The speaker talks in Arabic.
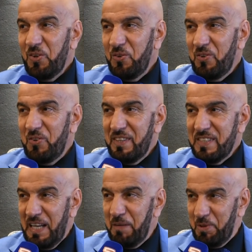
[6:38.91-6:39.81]

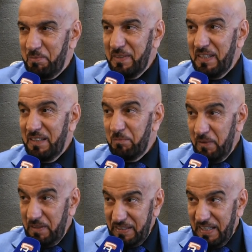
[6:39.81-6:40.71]
ونسحبكم من
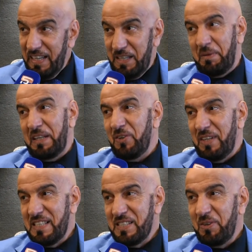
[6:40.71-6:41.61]
النهائي مال الدوري
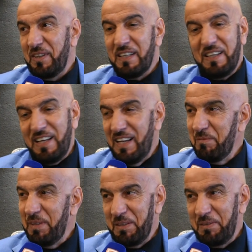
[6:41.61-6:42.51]
الاسيوي كنا لا
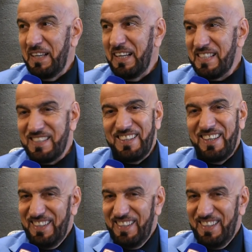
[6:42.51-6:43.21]
هالمره خلاص